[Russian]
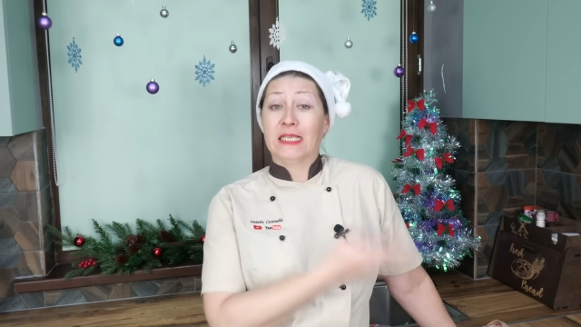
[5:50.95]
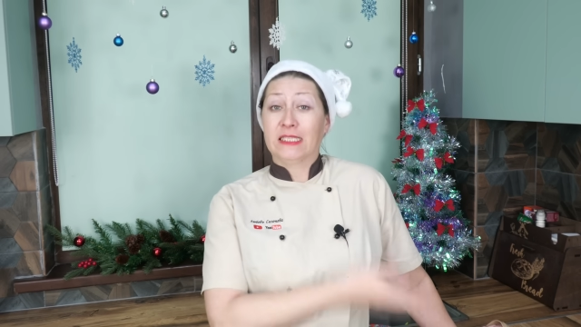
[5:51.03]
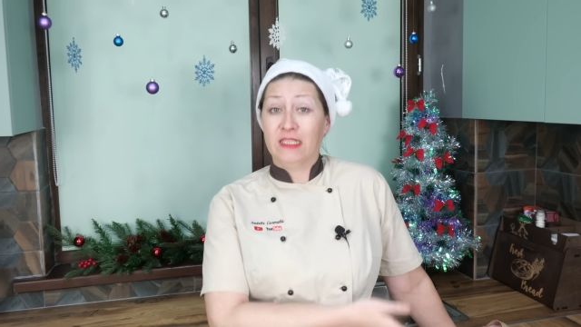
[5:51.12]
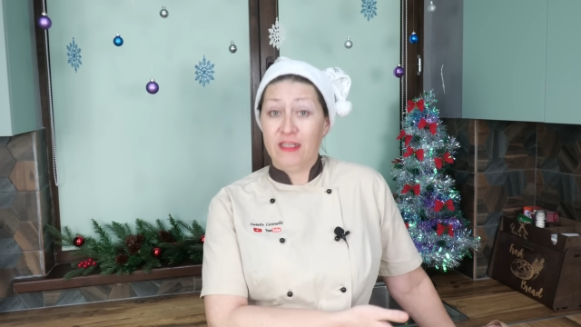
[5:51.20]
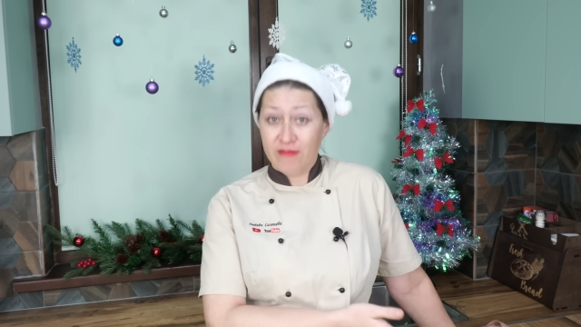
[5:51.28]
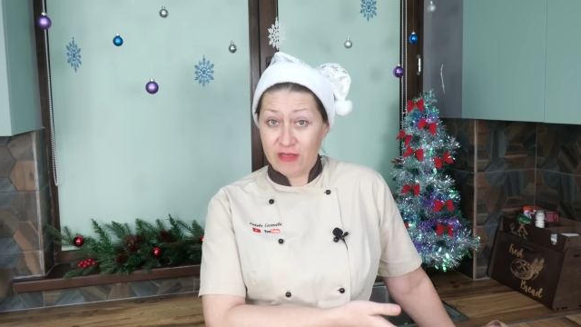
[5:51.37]
а
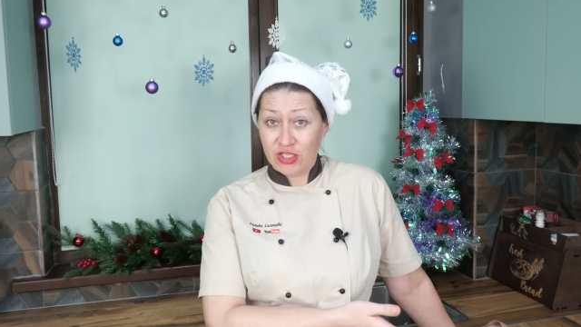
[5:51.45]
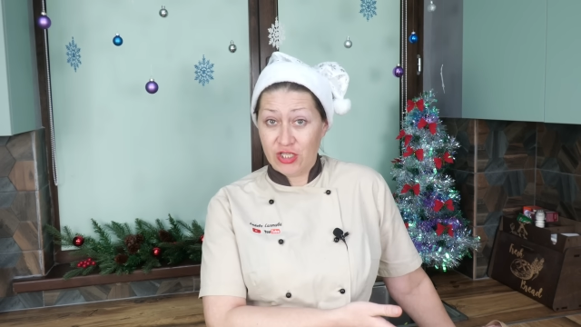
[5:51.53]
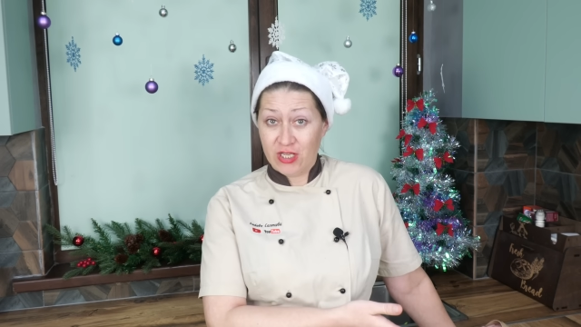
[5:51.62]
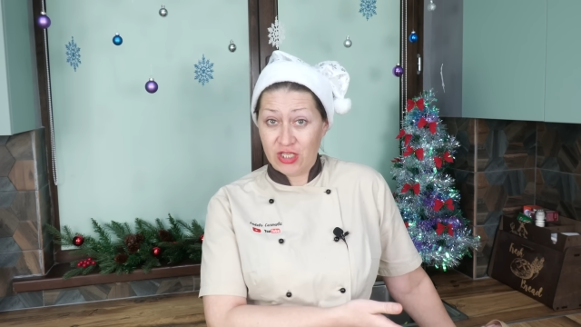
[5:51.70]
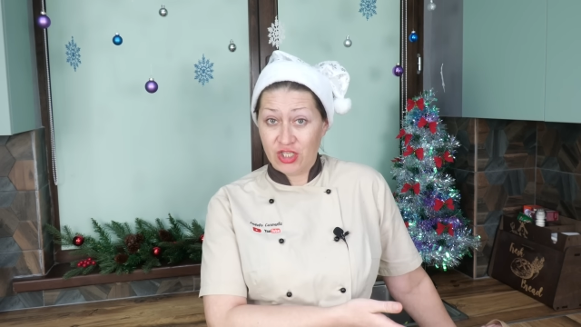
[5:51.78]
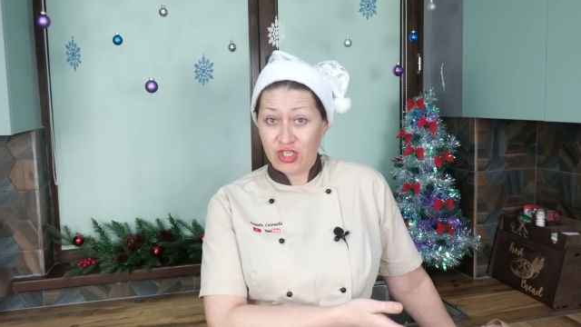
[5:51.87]

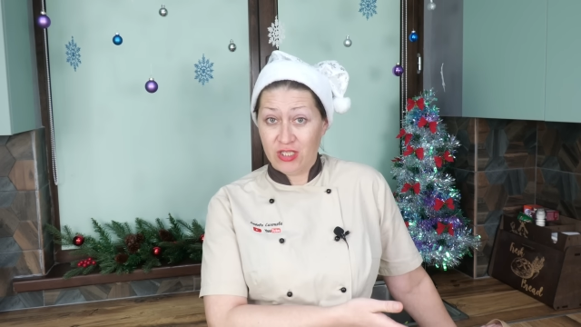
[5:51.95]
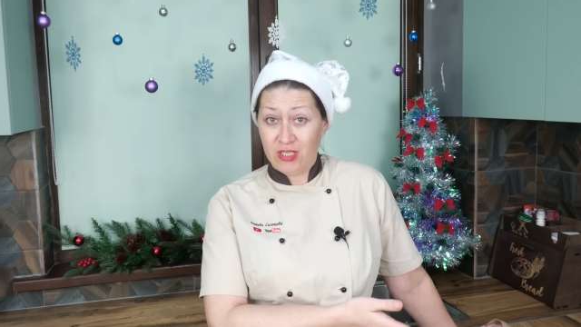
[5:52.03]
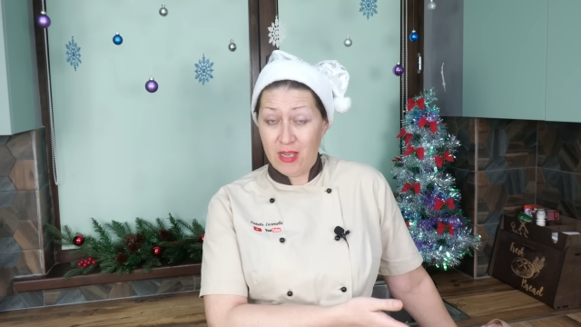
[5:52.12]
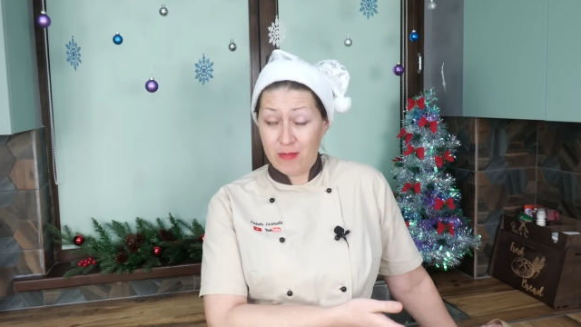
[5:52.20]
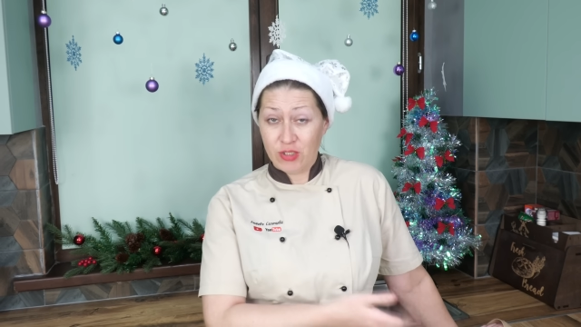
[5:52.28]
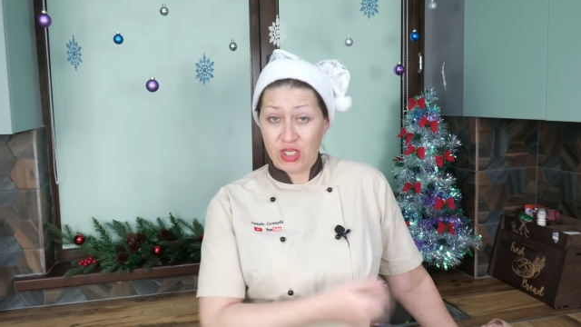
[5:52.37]
сливочное
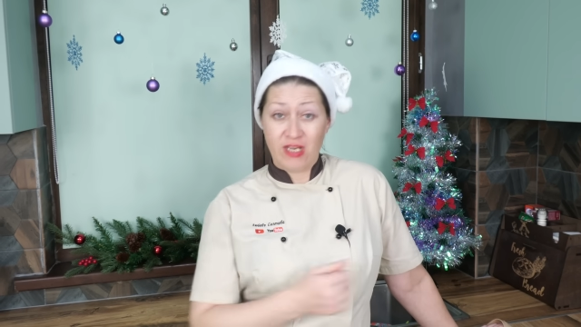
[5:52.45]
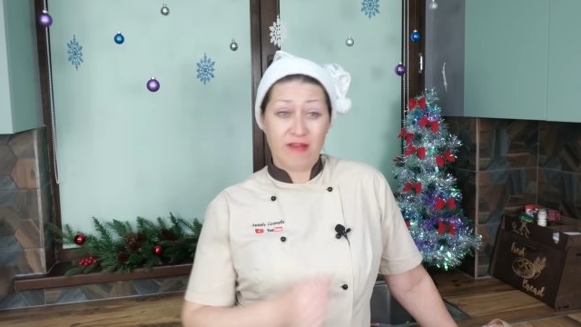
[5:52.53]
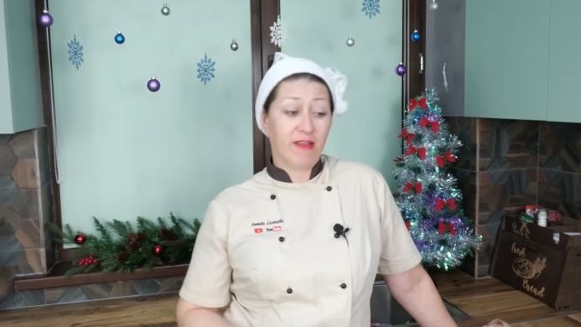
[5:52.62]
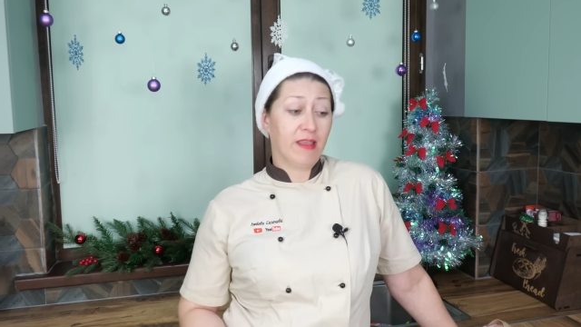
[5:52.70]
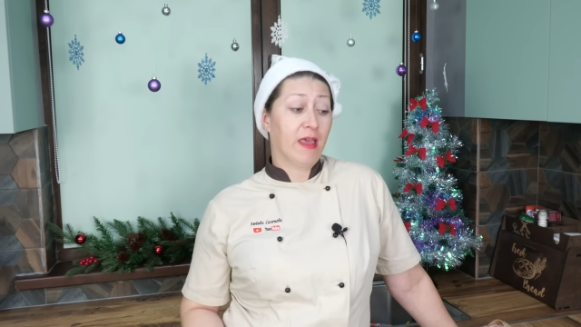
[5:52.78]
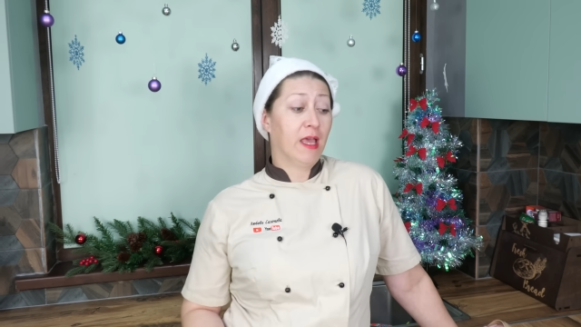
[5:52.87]
для
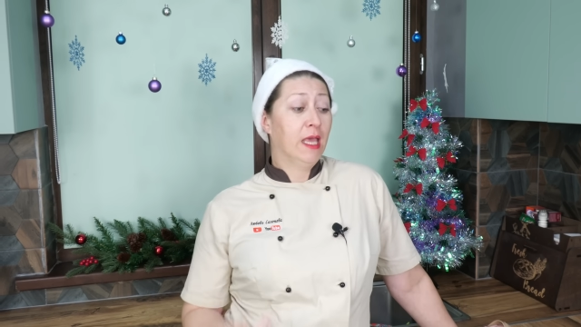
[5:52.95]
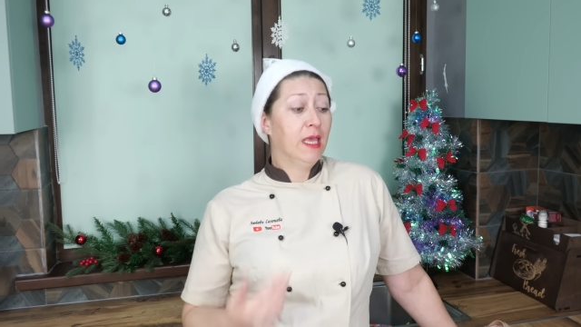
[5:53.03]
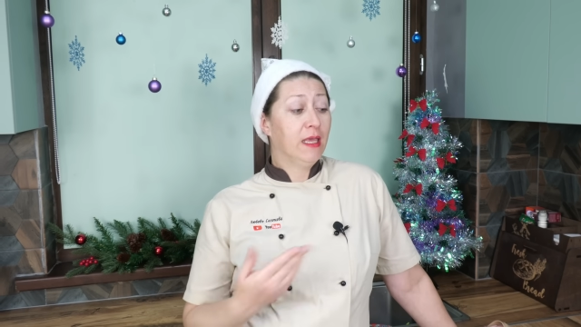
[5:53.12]
обжаривания.